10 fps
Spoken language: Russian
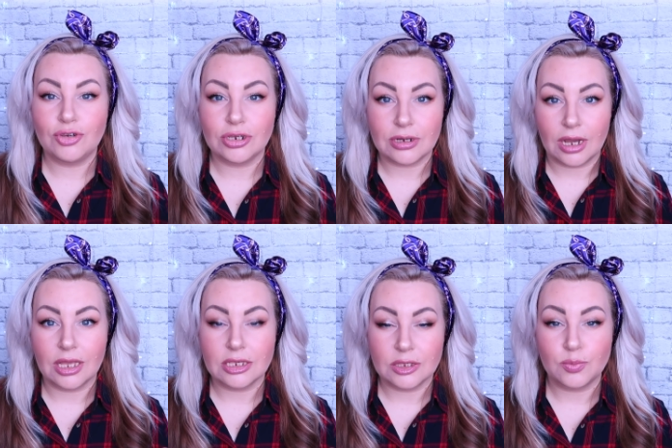вообще, как
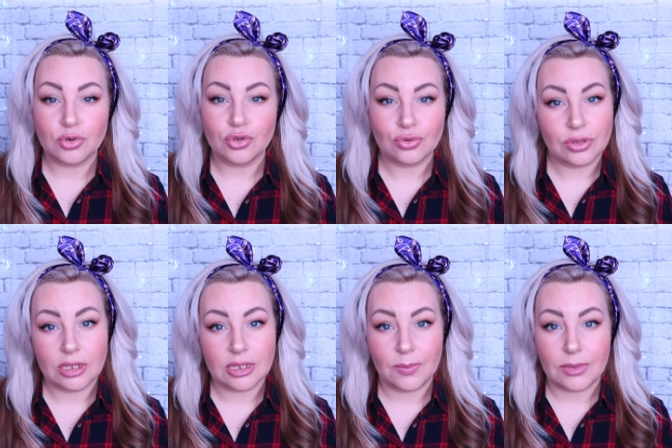я использую
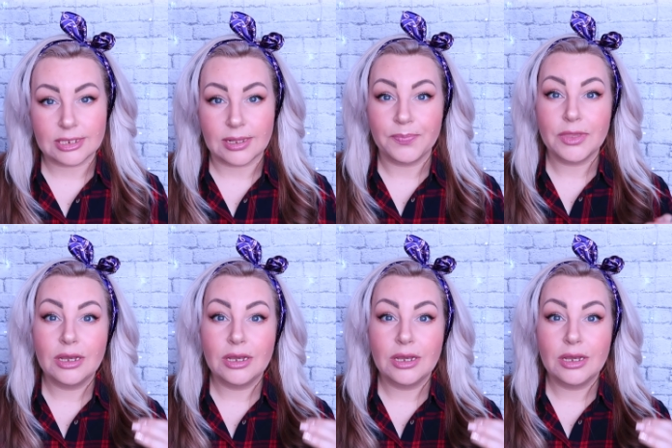данное масло.